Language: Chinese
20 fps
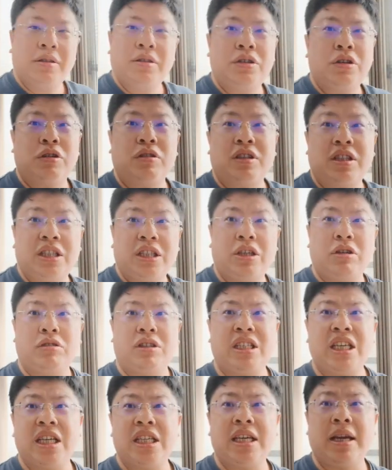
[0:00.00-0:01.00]
就就
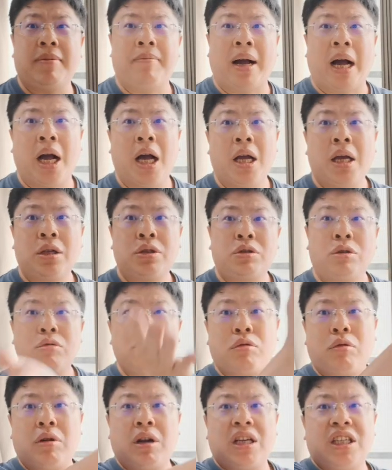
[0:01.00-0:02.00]
借鉴嘛，
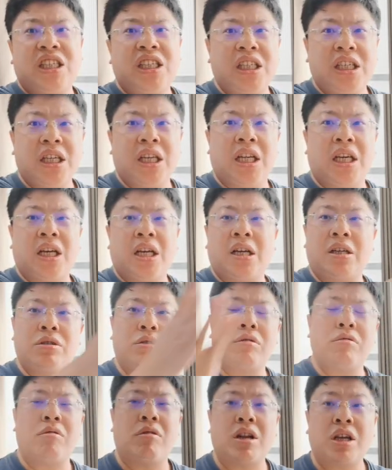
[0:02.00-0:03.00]
中国的西邻跟
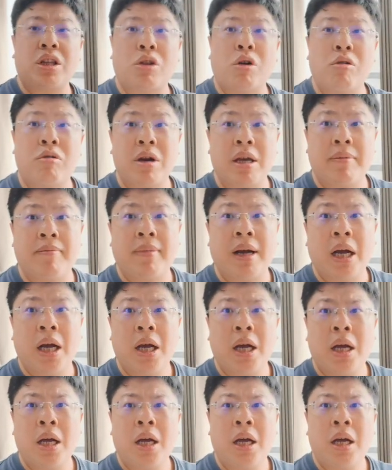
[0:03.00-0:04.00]
中国的东邻嘛，
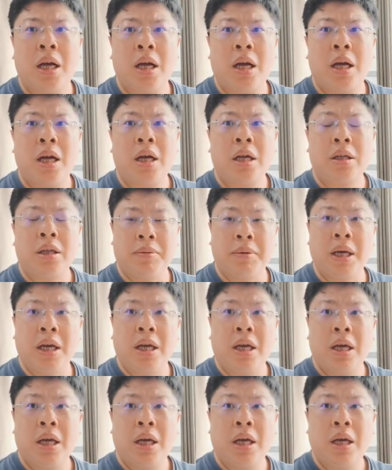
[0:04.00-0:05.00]
对不
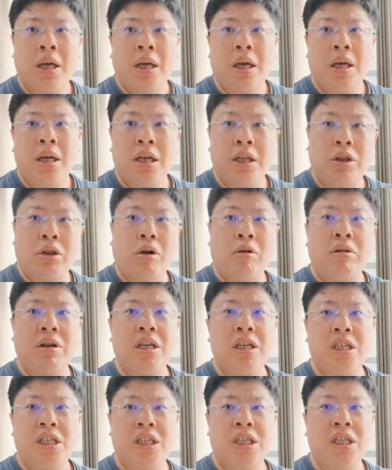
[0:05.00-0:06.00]
对？一东
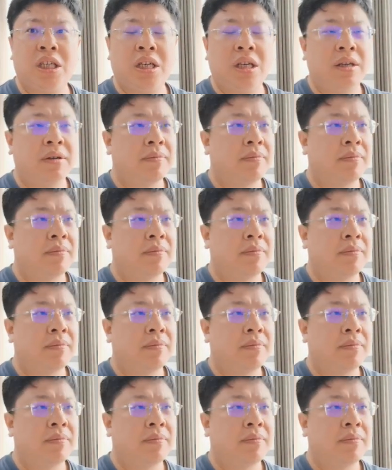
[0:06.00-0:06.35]
一西，